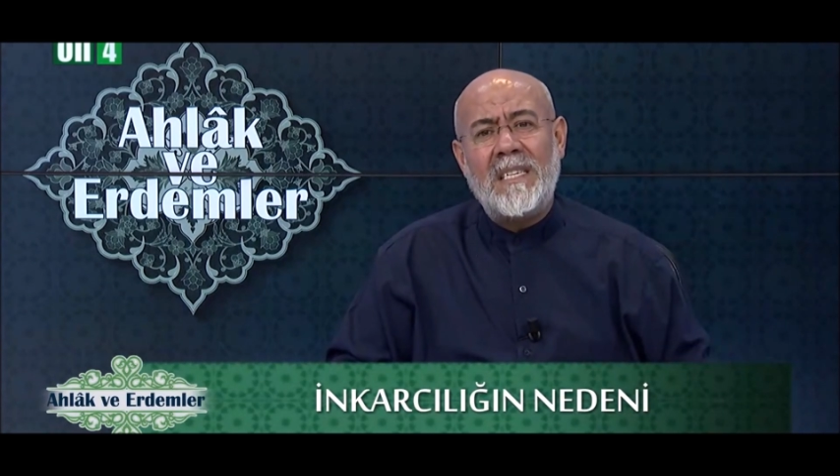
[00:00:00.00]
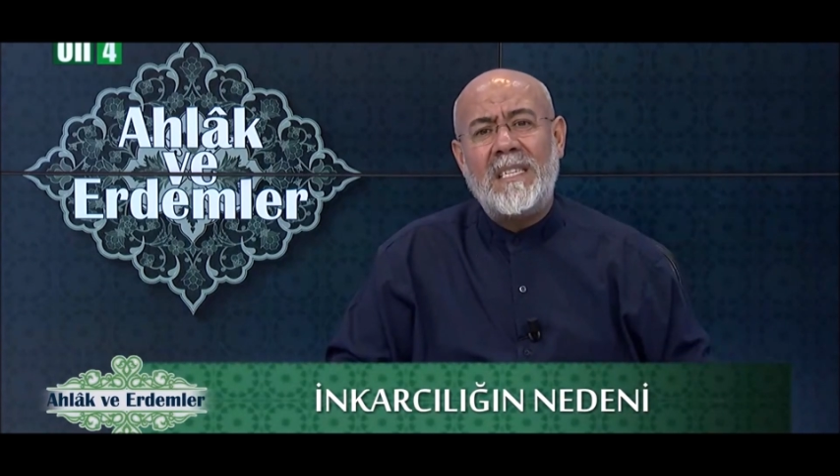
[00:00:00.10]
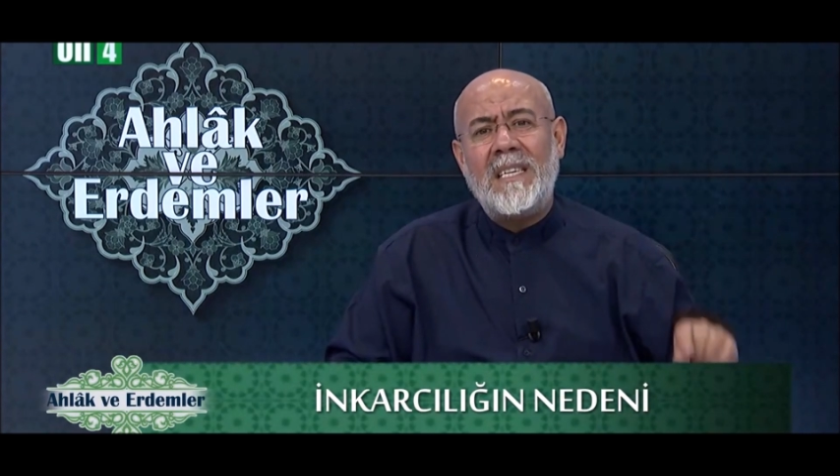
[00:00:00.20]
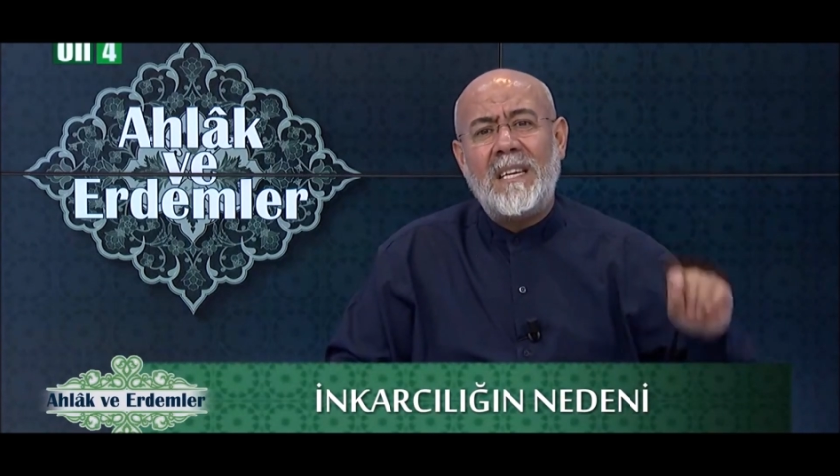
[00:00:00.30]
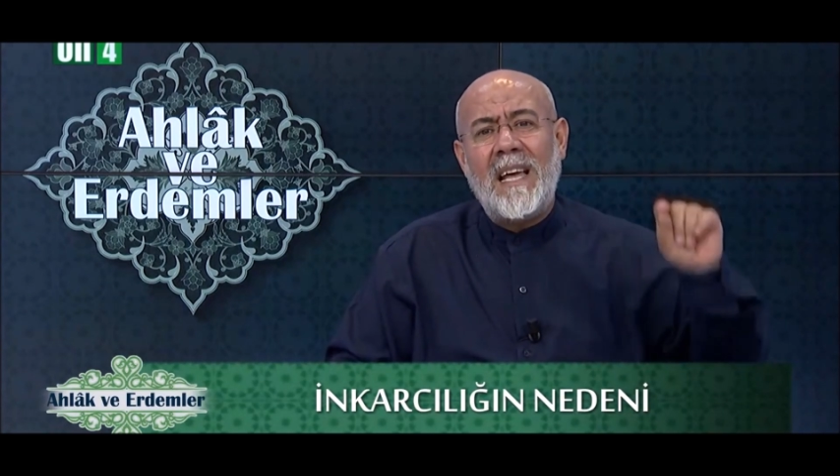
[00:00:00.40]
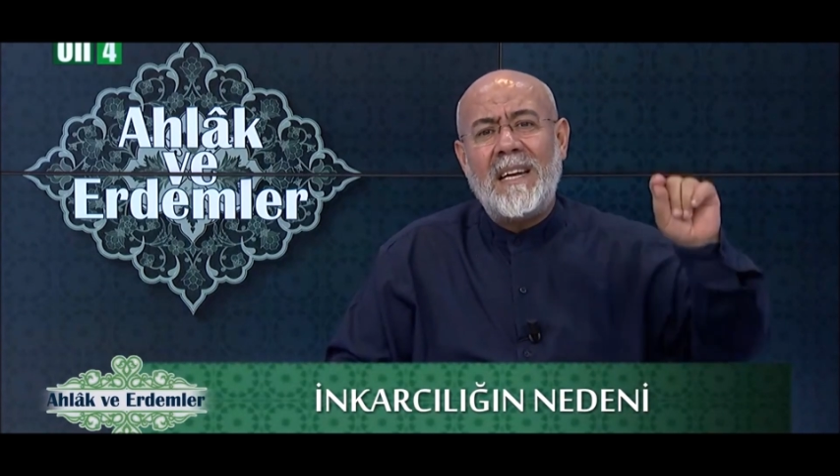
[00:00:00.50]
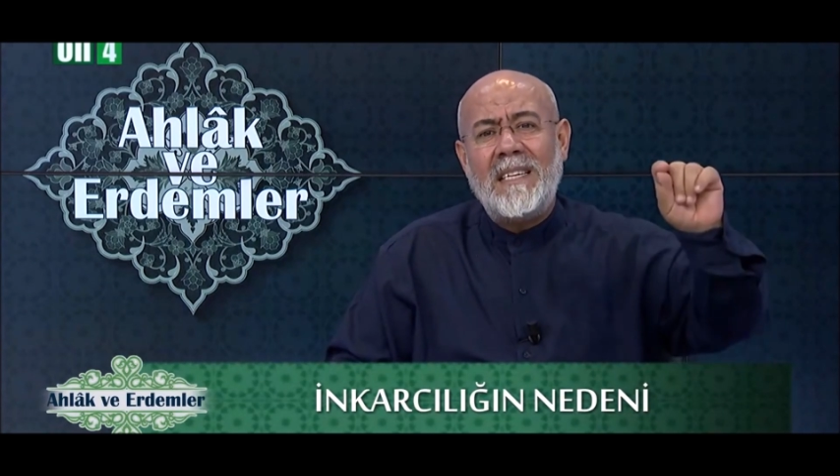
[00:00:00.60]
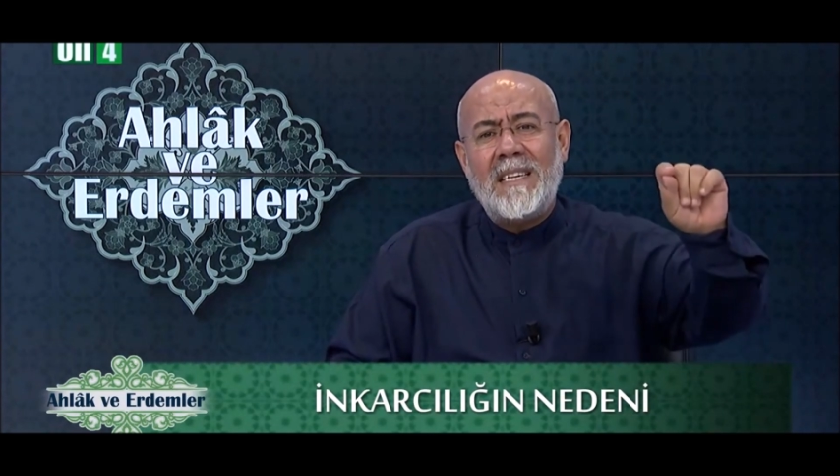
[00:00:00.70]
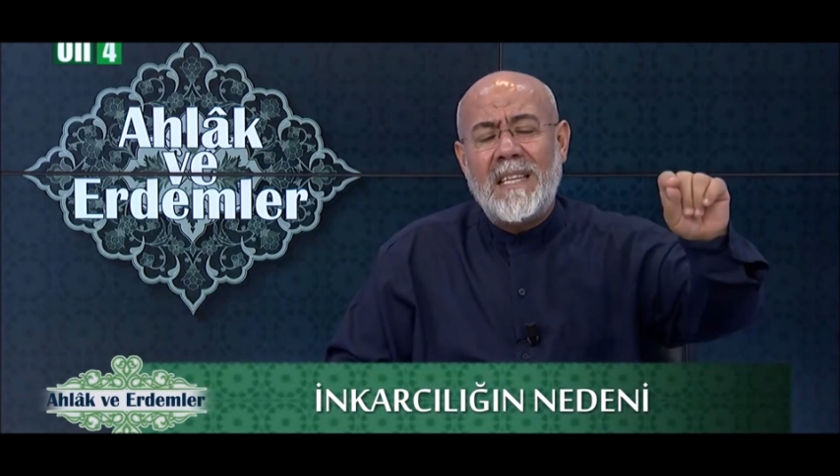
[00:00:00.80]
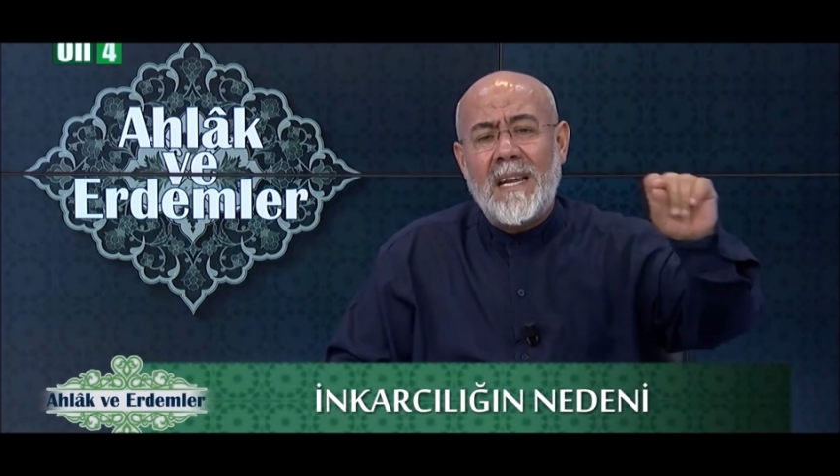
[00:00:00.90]
gittikleri
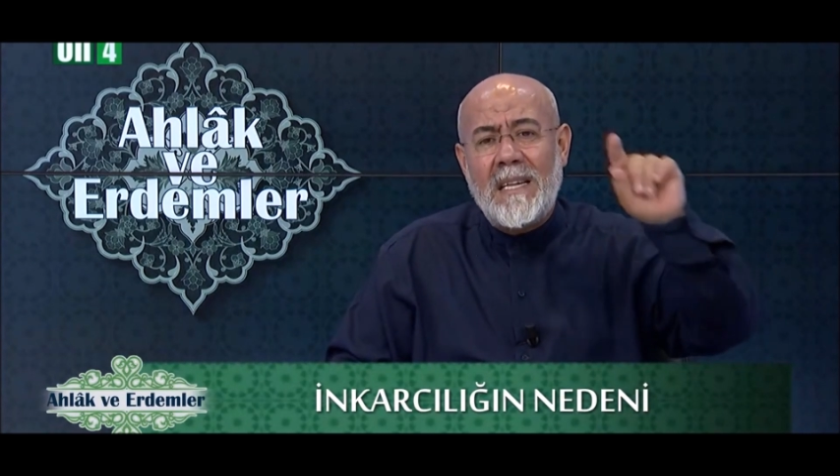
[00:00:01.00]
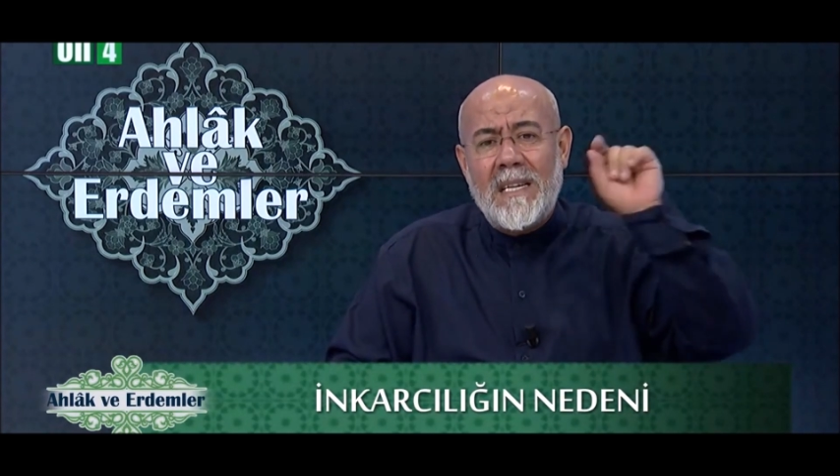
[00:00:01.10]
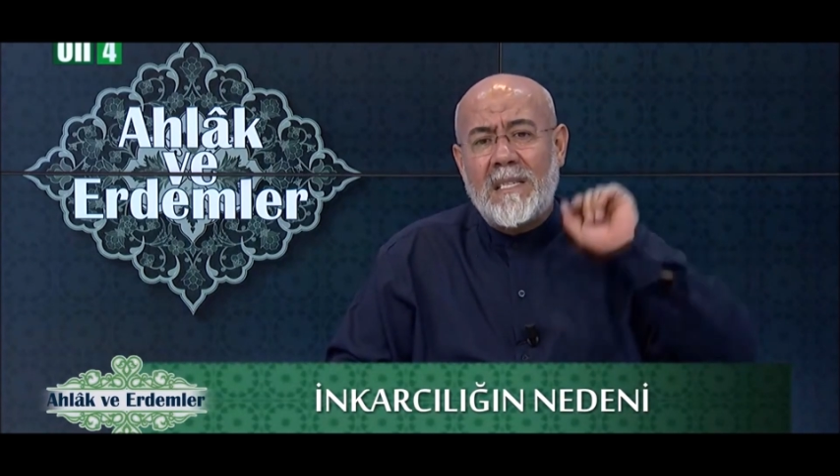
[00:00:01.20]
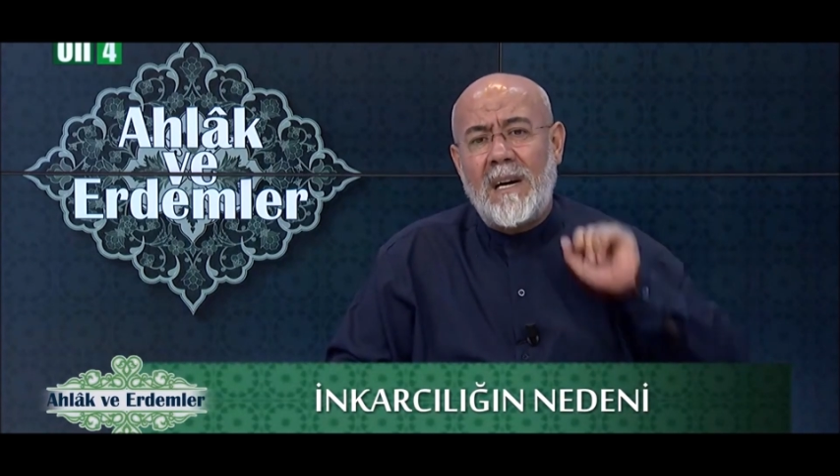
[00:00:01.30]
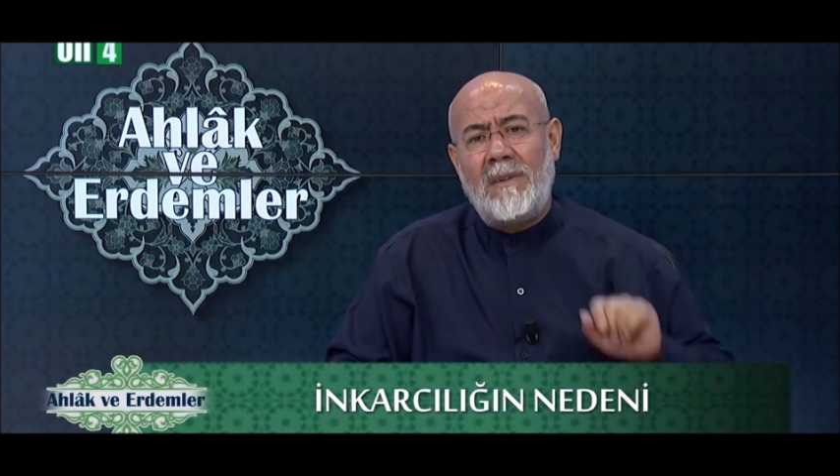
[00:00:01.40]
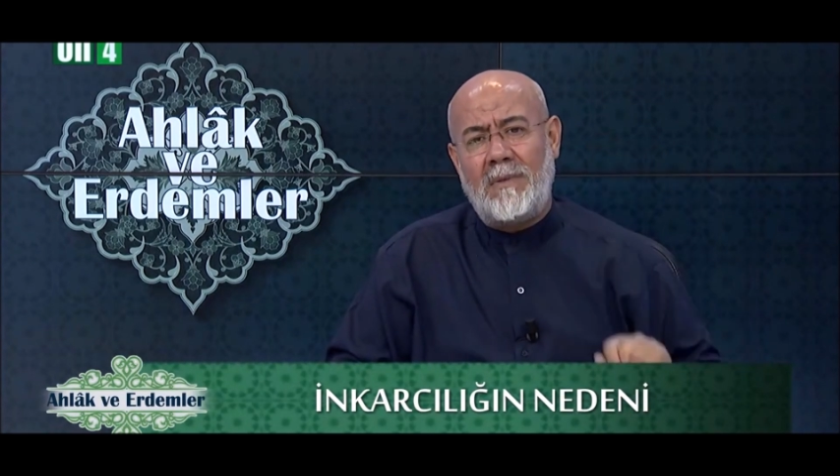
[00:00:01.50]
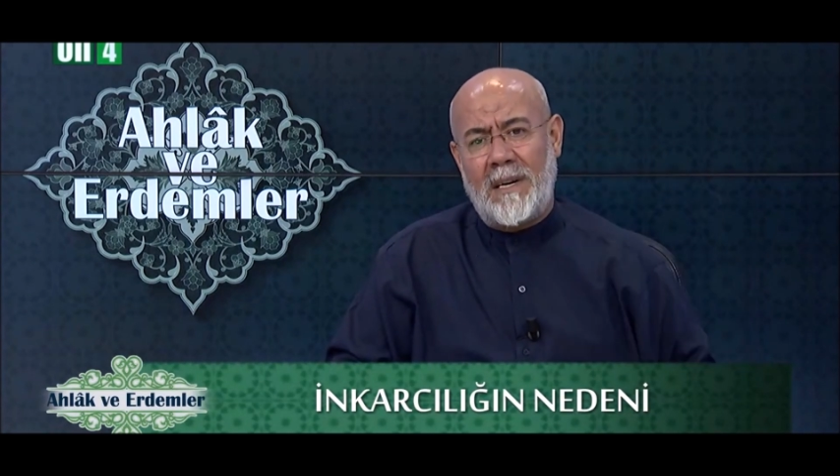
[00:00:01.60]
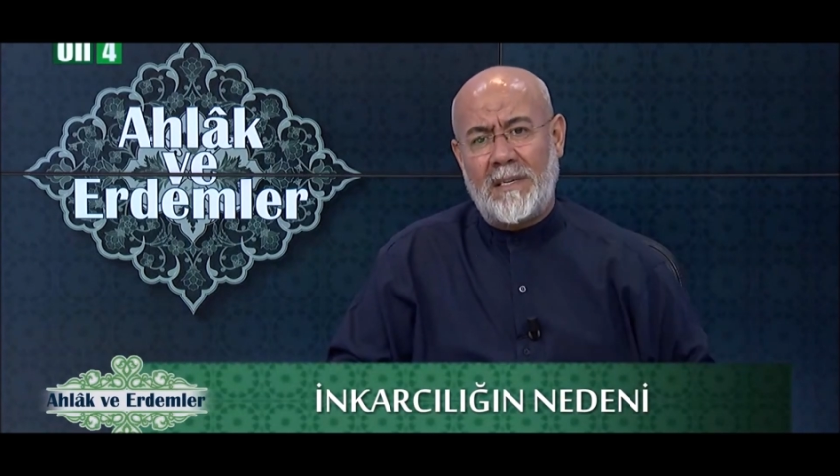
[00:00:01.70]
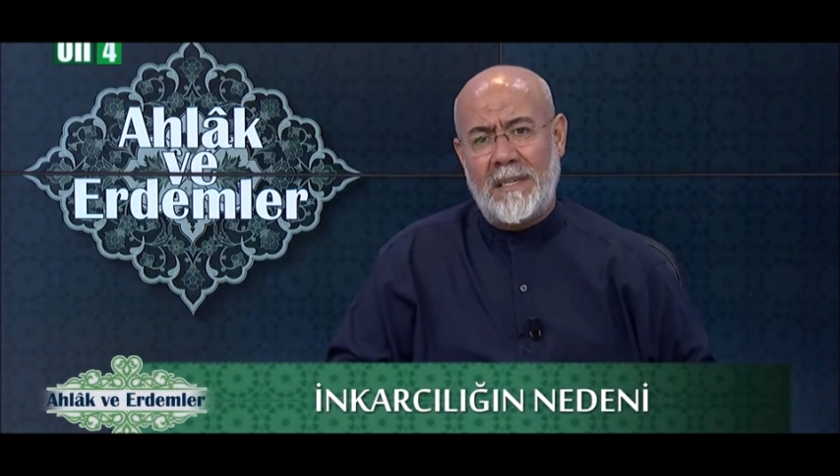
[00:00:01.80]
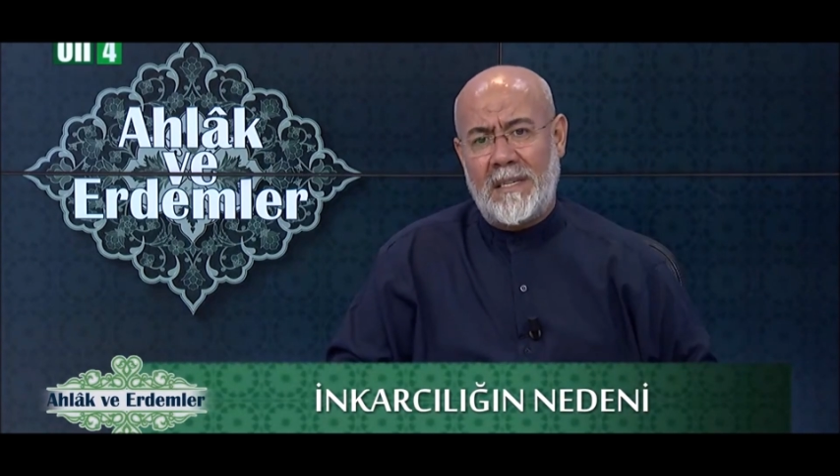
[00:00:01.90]
yerde niza
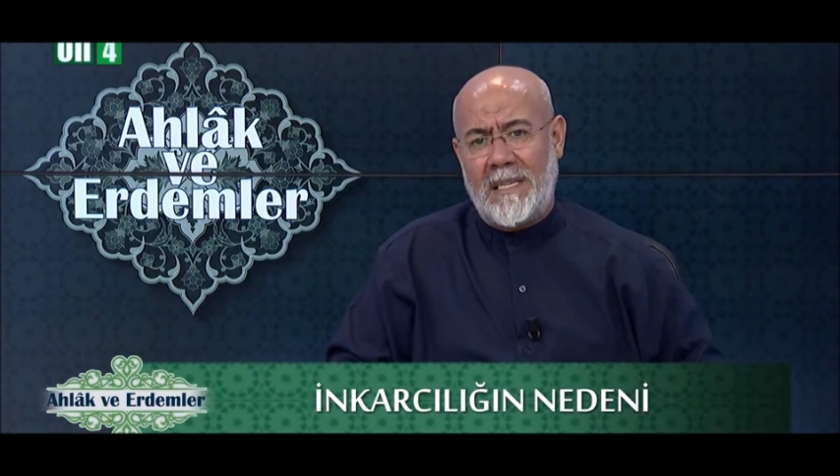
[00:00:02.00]
vardır,